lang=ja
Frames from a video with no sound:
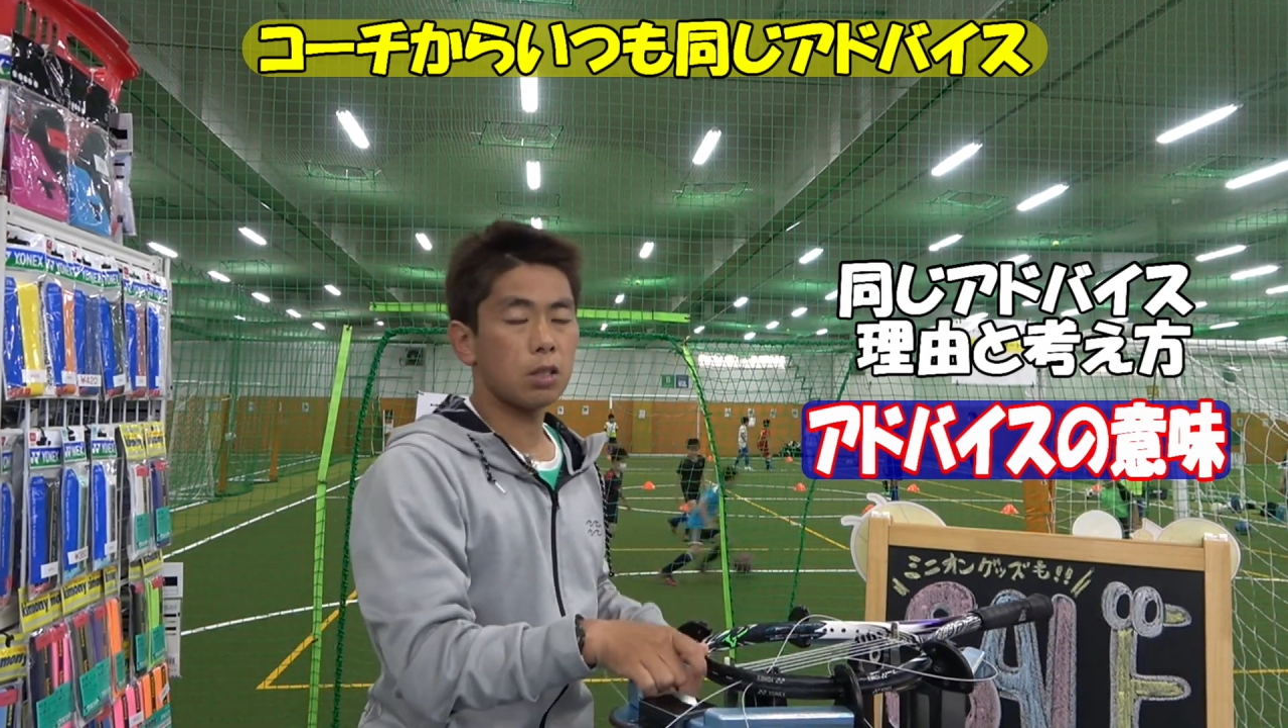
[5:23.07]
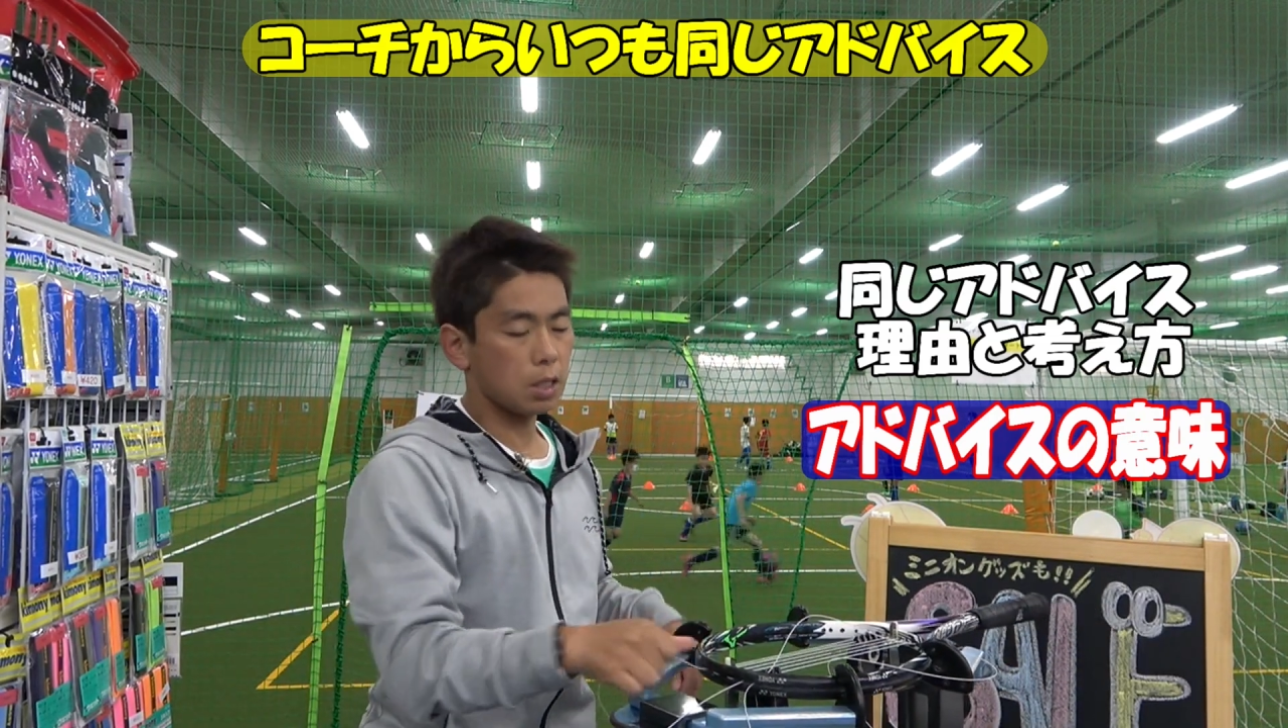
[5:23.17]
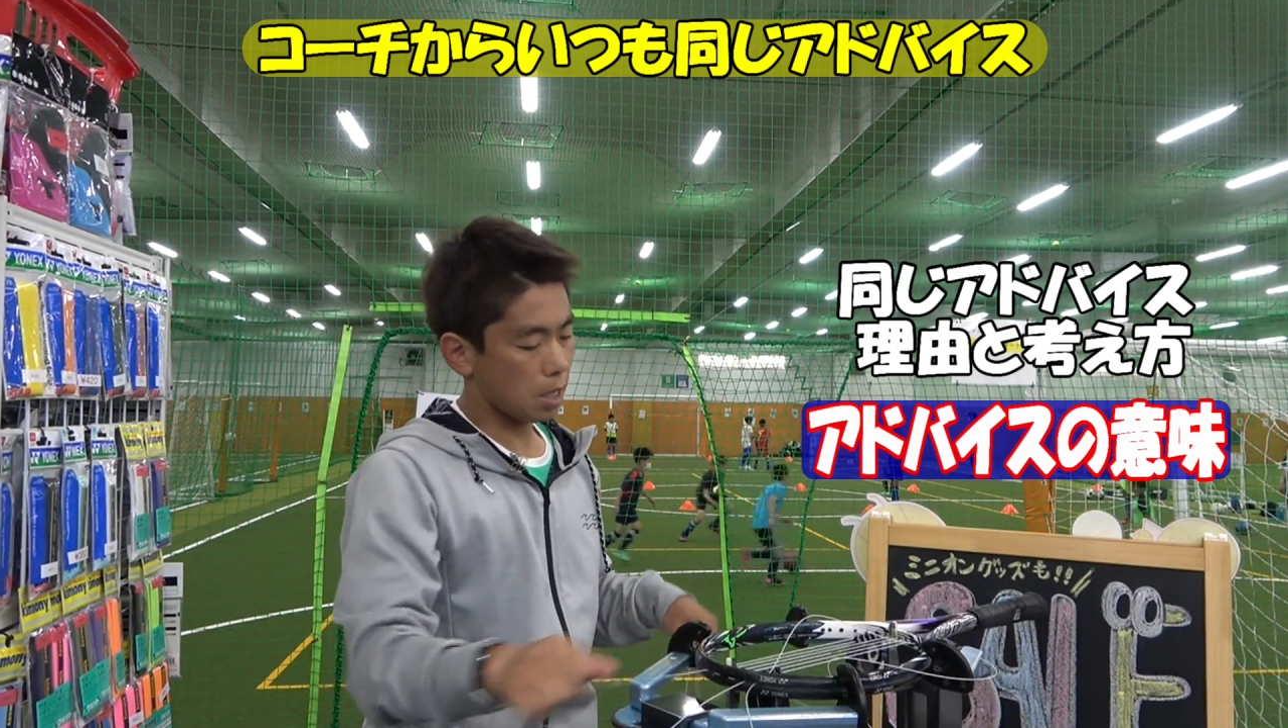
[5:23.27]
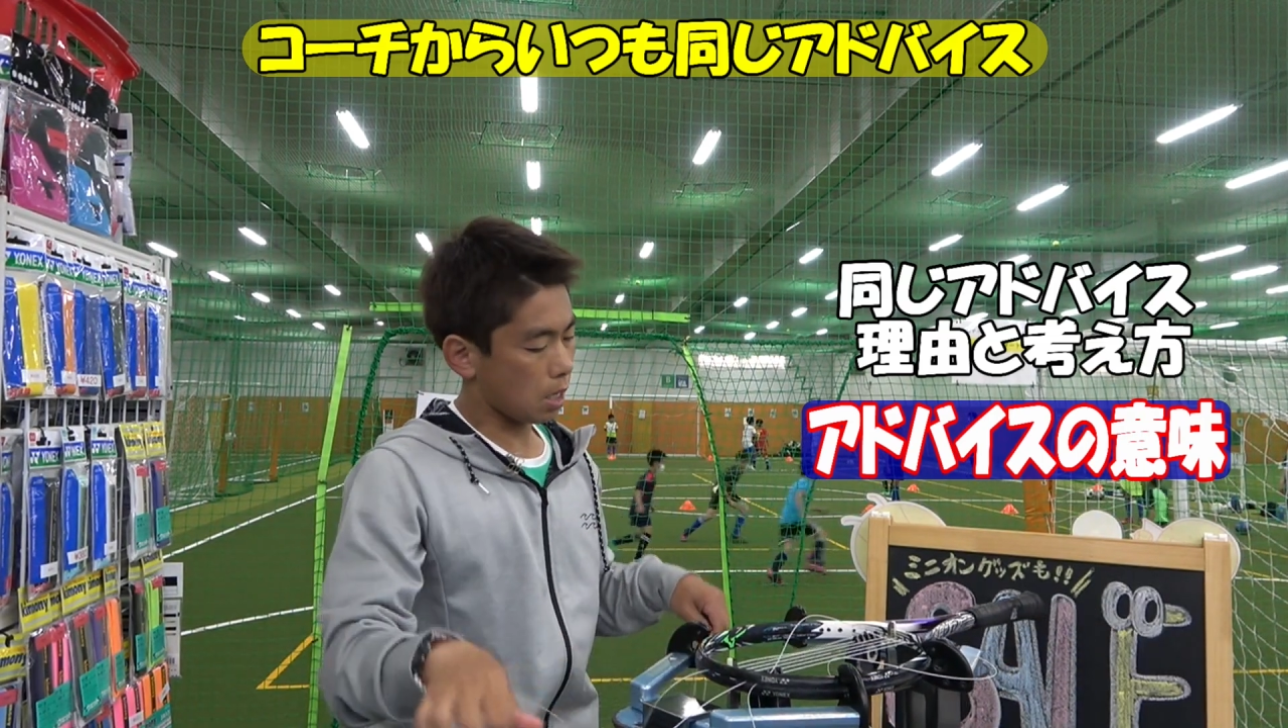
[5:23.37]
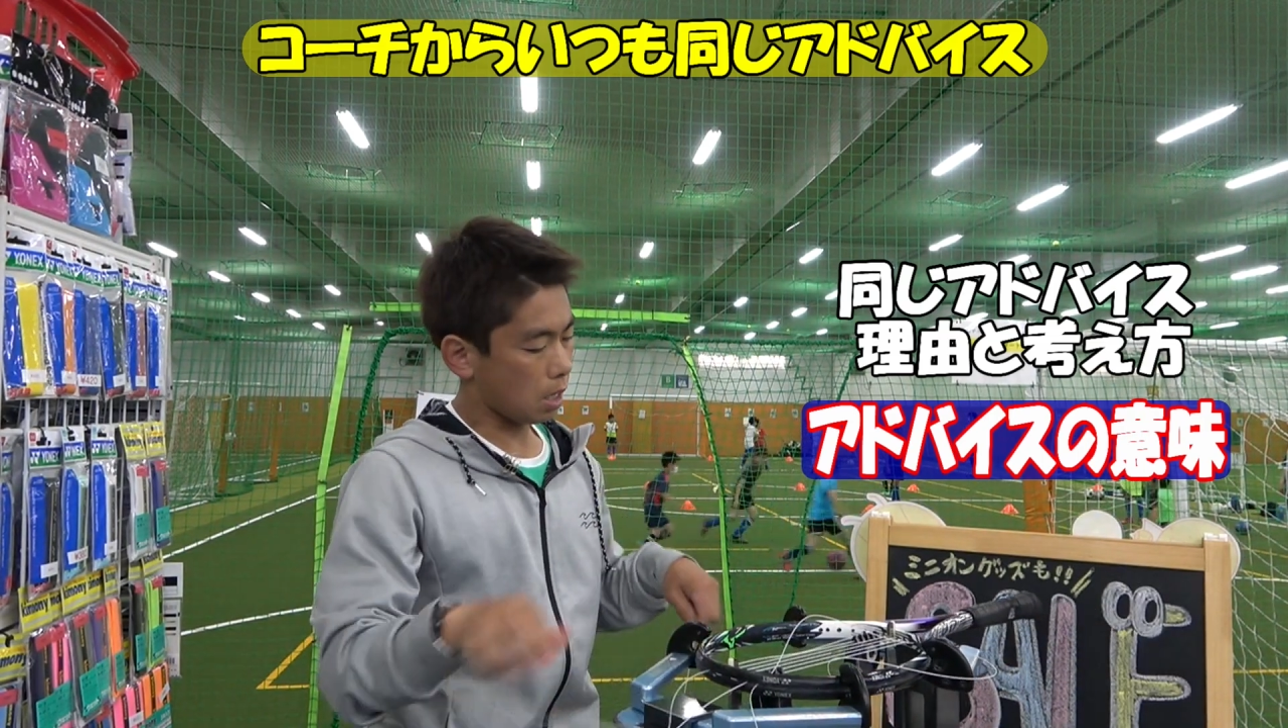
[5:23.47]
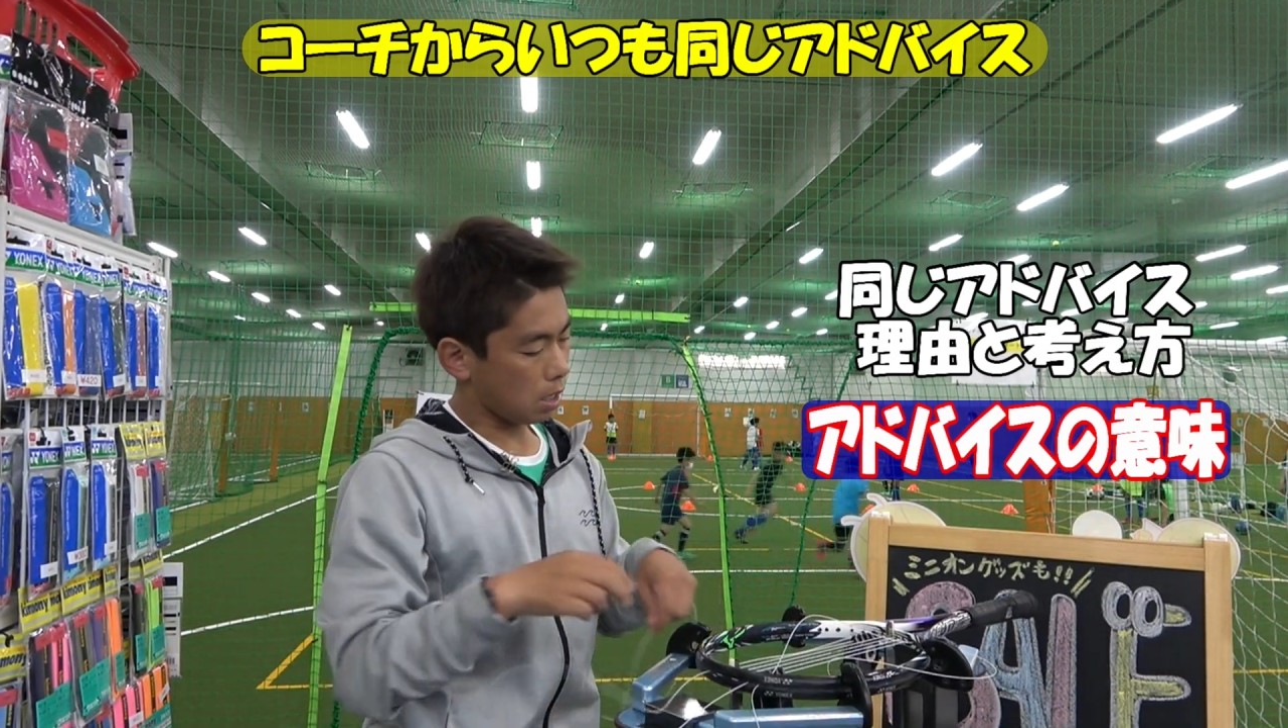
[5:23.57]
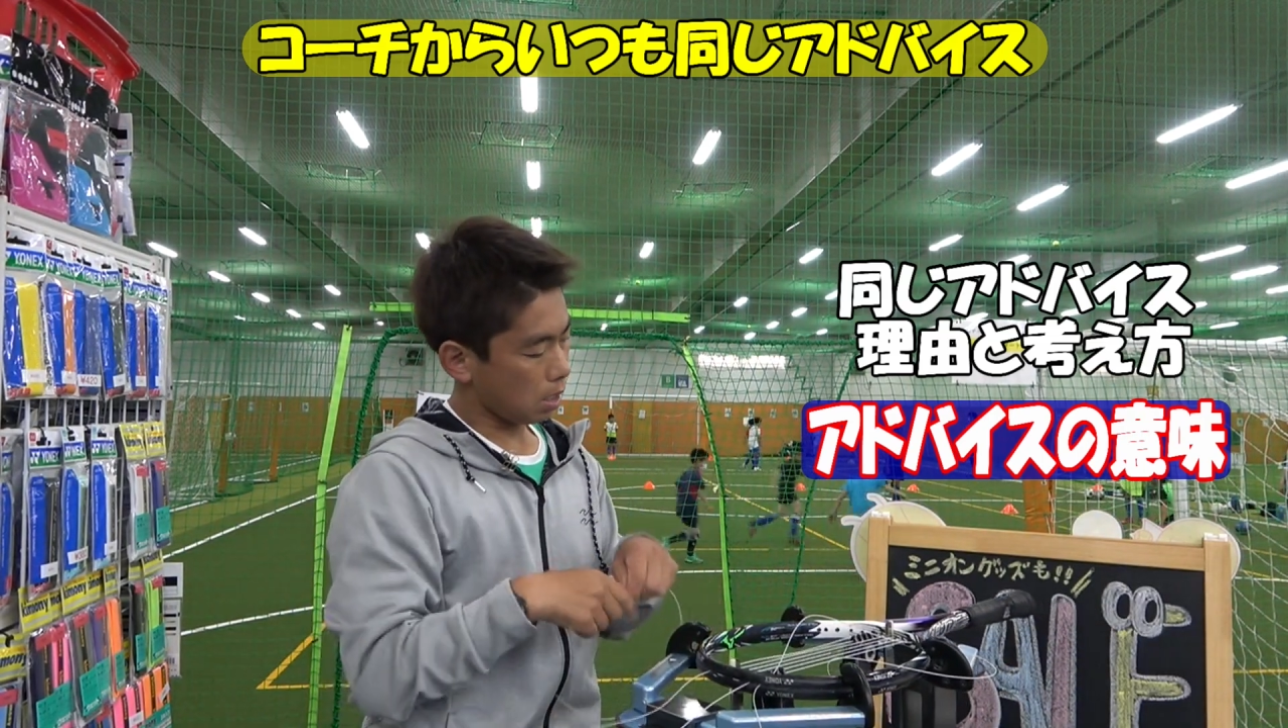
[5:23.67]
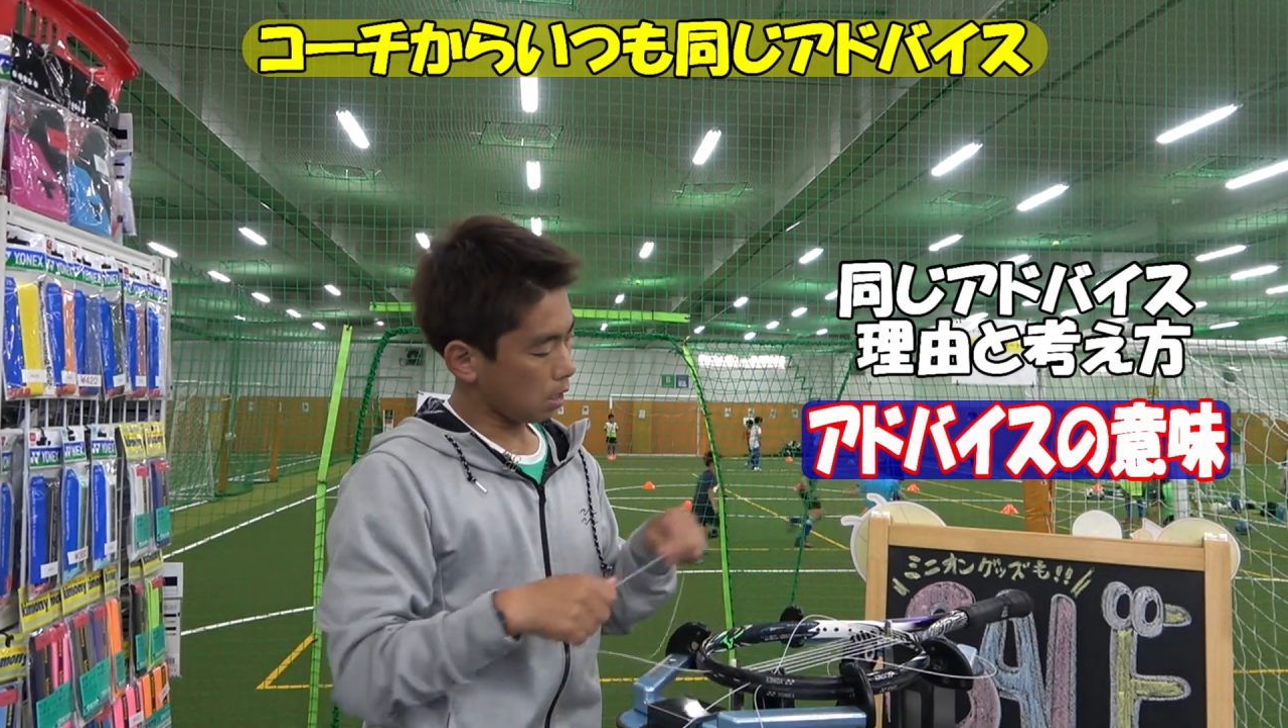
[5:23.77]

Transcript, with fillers: した